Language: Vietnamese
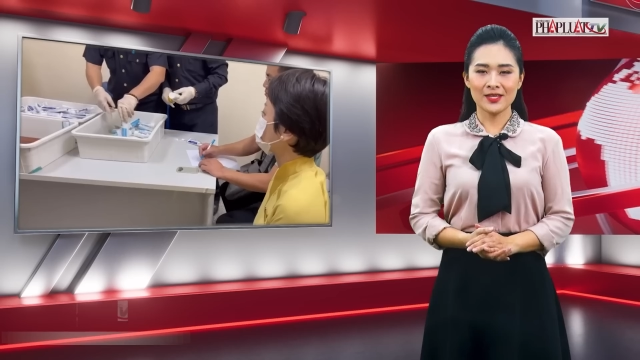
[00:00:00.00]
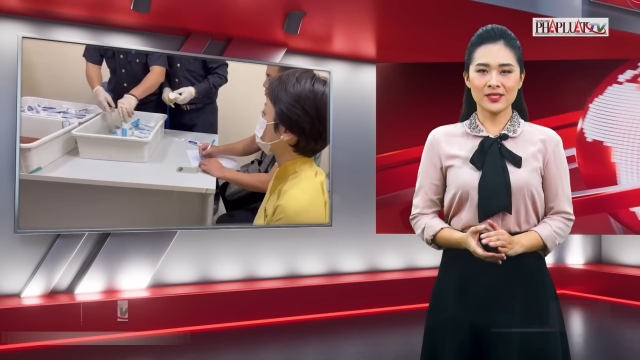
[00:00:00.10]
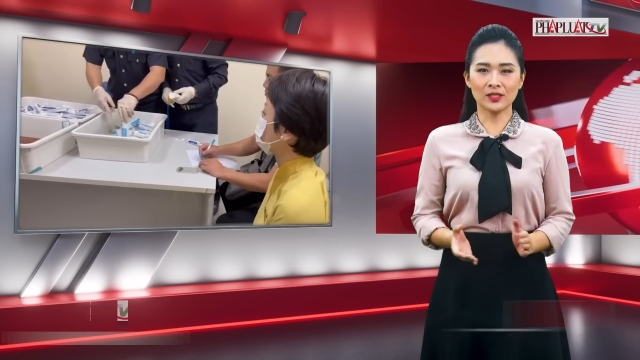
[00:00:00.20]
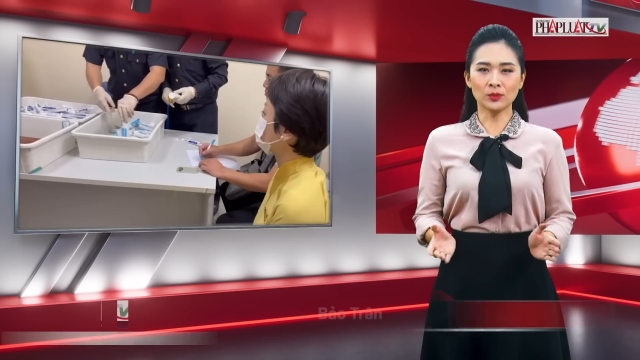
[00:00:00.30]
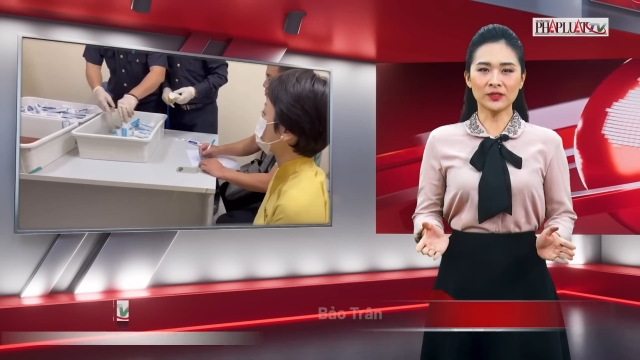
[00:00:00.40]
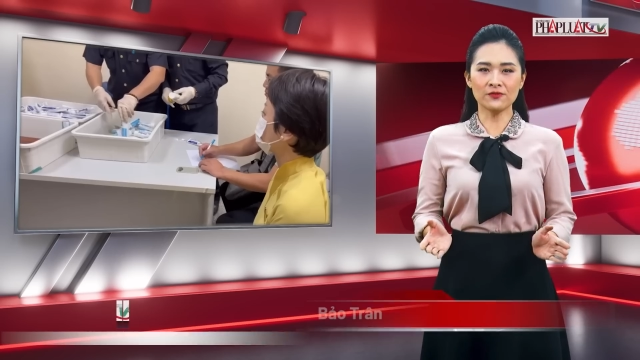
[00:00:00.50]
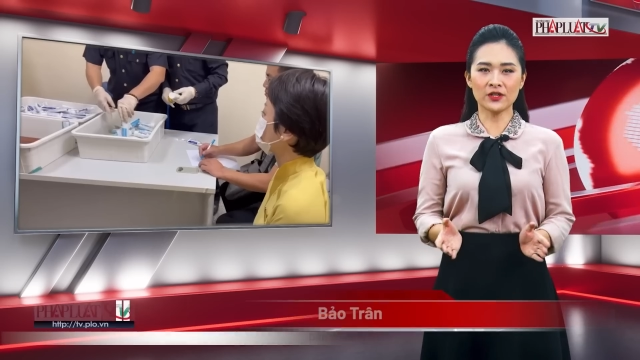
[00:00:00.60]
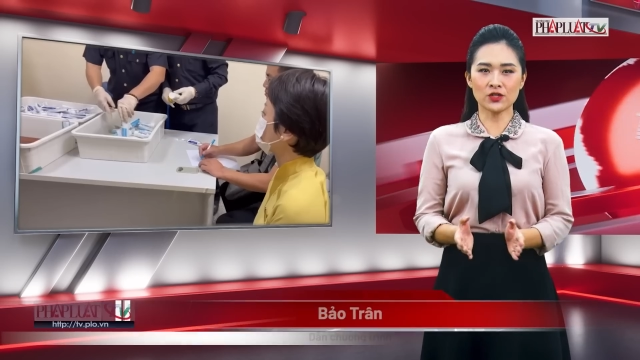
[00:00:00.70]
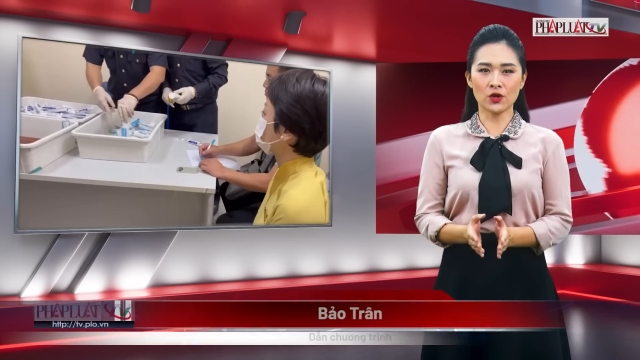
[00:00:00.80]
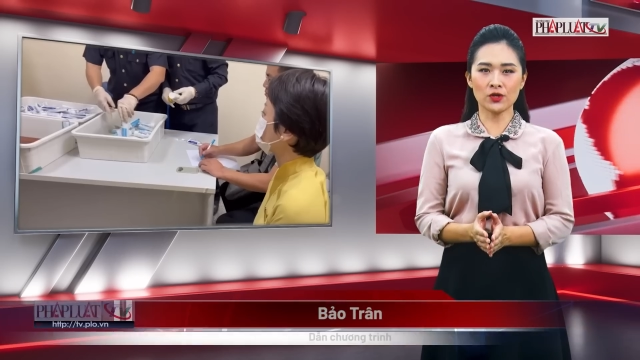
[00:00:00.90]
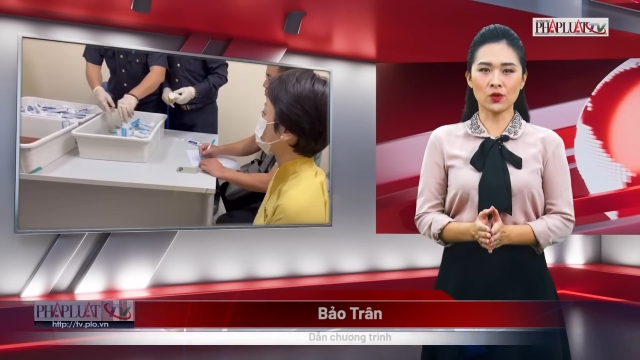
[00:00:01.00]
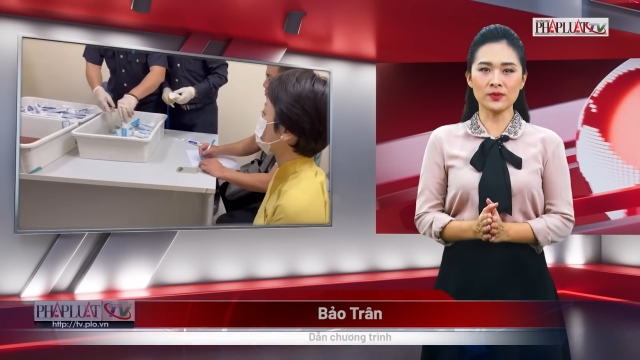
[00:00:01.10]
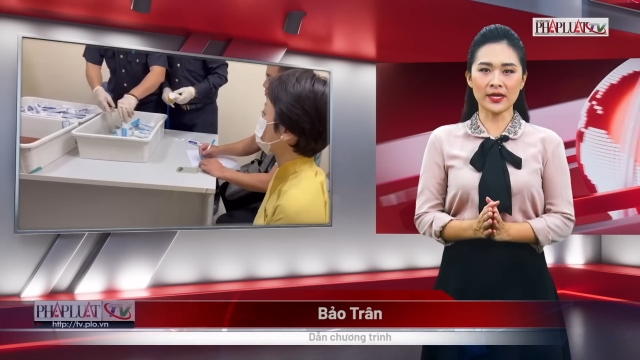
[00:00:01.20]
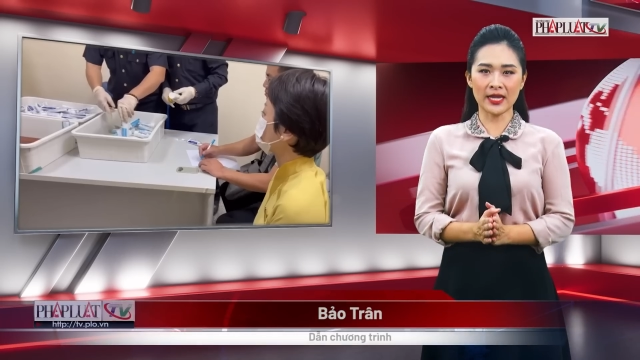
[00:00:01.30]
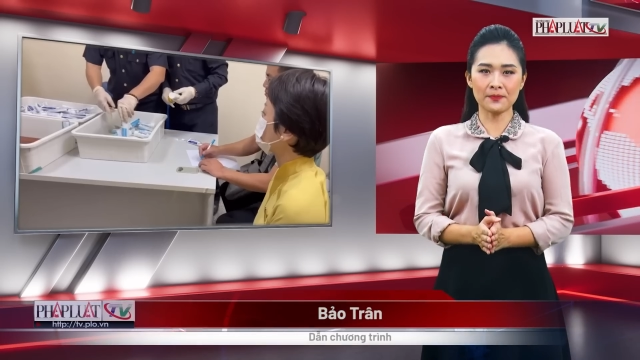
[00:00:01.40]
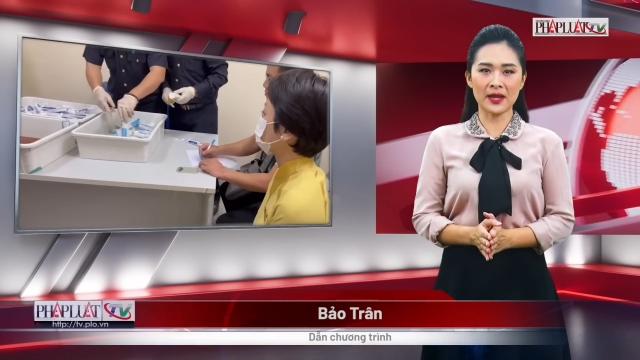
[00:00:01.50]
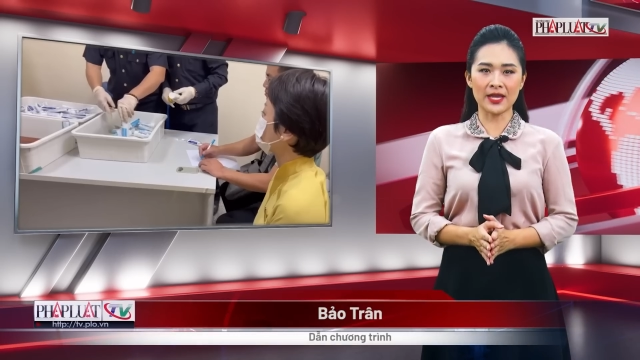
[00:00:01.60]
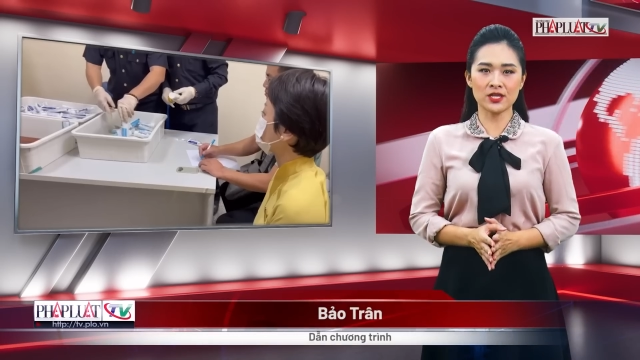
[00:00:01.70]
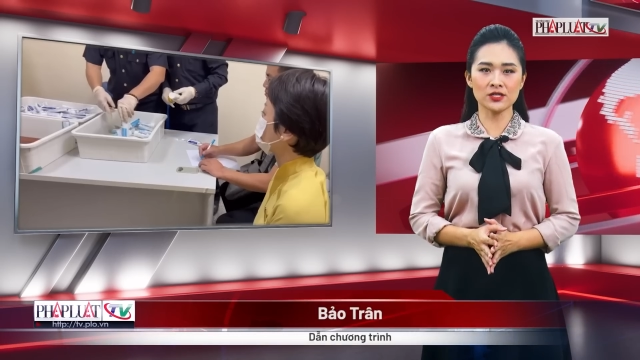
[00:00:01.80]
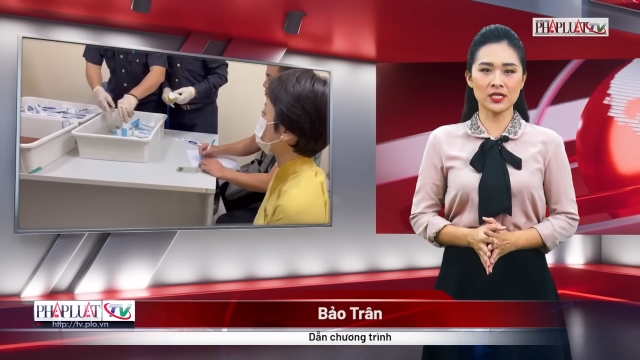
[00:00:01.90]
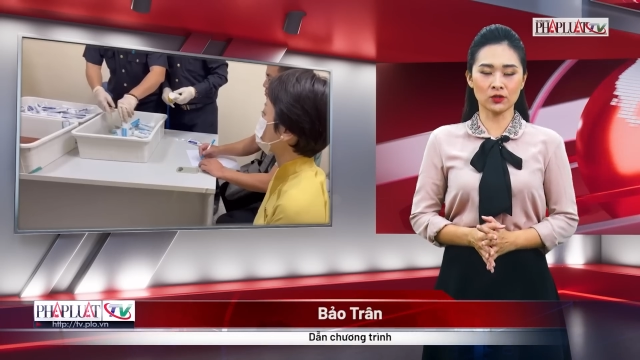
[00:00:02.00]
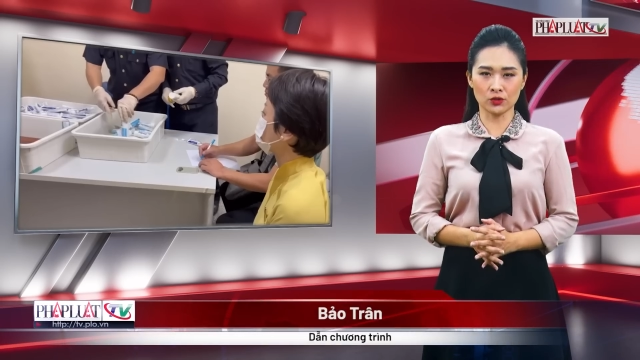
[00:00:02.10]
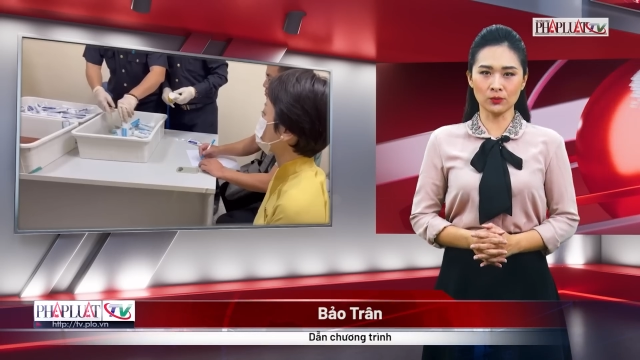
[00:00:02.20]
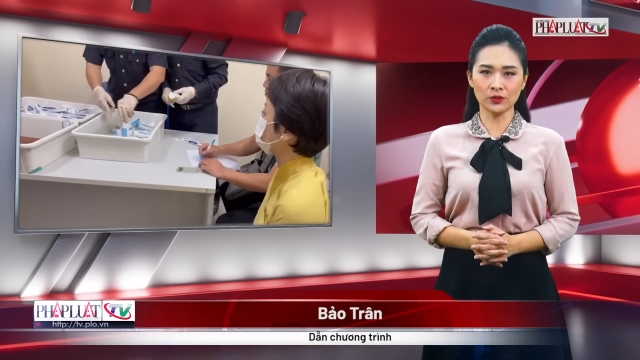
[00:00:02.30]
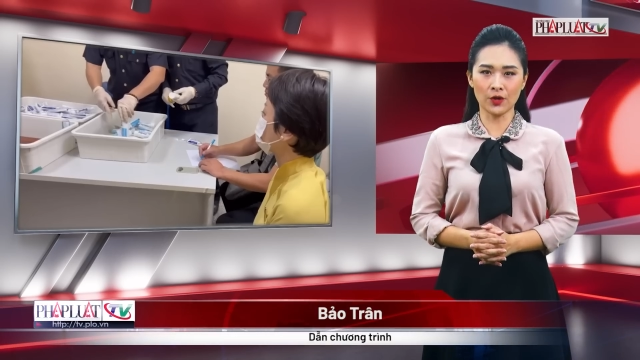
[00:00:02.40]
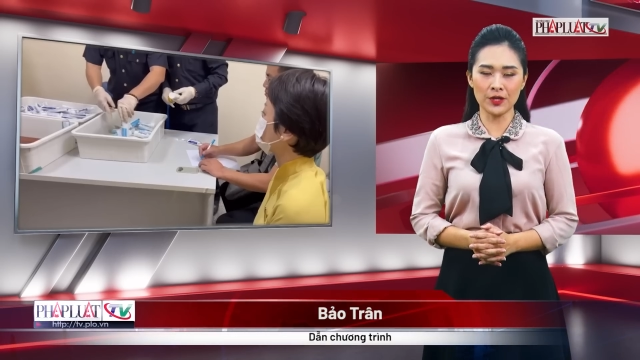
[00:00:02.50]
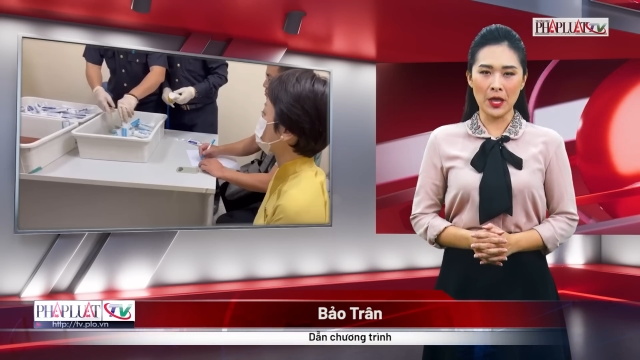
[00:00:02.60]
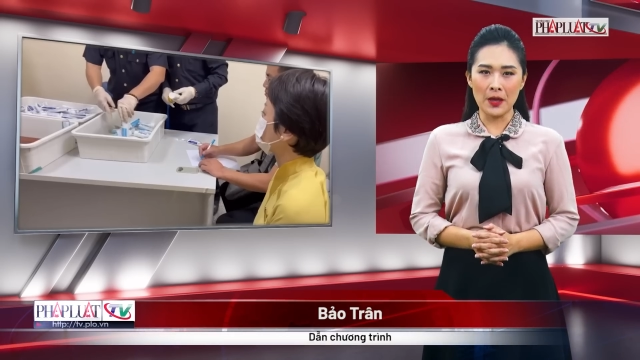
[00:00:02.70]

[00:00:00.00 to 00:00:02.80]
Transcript: Những thông tin vừa rồi cũng đã khép lại chương trình của chúng tôi.